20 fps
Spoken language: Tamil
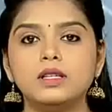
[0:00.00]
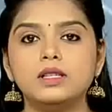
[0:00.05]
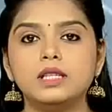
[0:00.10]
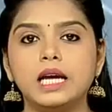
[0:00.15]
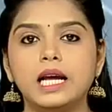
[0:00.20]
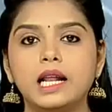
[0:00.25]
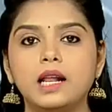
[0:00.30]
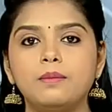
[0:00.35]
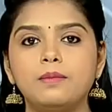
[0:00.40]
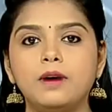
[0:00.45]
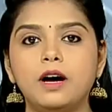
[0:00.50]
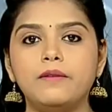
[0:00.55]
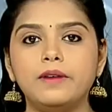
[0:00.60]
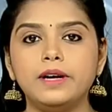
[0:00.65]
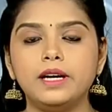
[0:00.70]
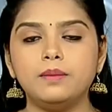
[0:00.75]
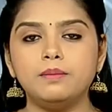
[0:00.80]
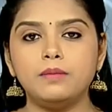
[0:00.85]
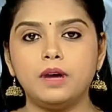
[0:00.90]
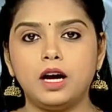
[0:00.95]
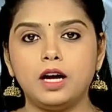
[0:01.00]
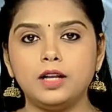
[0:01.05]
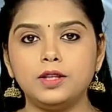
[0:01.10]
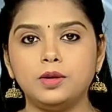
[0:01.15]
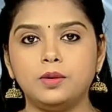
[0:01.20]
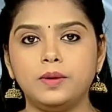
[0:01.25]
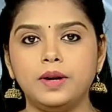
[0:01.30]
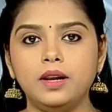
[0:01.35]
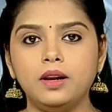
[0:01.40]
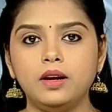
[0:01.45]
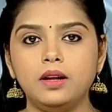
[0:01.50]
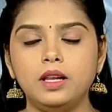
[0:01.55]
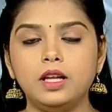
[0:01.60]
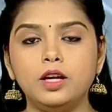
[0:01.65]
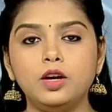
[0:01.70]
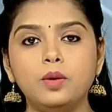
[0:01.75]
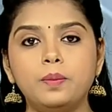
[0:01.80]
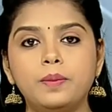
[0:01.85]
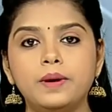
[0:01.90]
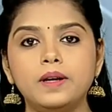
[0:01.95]
சேலம் மாவட்டம் ஆத்தூரில்
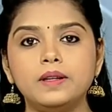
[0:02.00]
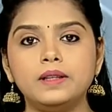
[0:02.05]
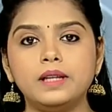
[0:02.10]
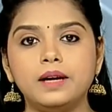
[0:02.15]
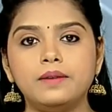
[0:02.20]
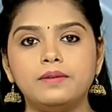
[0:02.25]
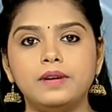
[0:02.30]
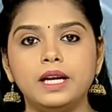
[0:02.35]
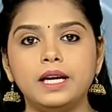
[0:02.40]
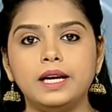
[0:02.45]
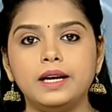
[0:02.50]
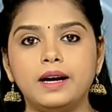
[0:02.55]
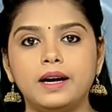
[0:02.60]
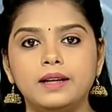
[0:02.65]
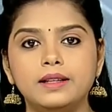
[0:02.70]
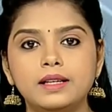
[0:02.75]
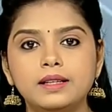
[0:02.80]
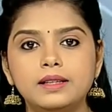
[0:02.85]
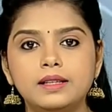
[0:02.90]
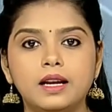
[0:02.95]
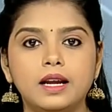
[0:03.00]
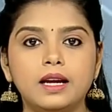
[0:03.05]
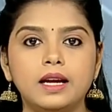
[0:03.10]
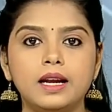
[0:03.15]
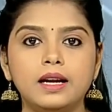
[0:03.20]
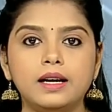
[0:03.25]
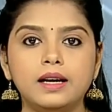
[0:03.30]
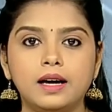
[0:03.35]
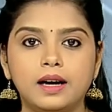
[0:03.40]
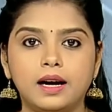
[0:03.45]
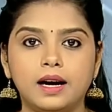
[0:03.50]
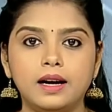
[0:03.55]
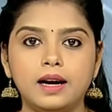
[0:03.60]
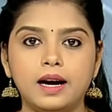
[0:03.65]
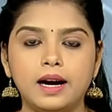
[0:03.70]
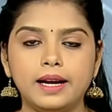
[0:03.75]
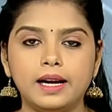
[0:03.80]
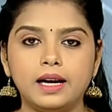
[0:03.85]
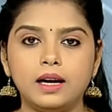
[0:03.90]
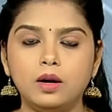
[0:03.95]
லியோ படத்தை வெளியிடாத திரையரங்க
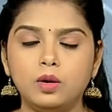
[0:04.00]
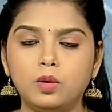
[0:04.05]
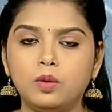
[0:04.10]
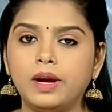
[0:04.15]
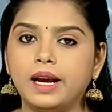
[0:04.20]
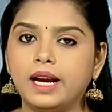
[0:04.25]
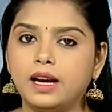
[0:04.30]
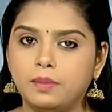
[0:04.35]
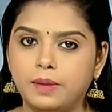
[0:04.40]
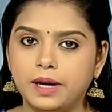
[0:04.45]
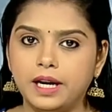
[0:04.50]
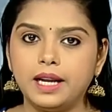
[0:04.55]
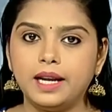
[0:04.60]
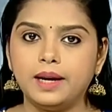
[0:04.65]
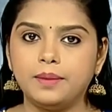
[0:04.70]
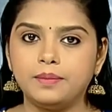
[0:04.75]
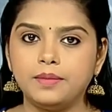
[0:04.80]
கண்ணாடிகள் உடைக்கப்பட்டன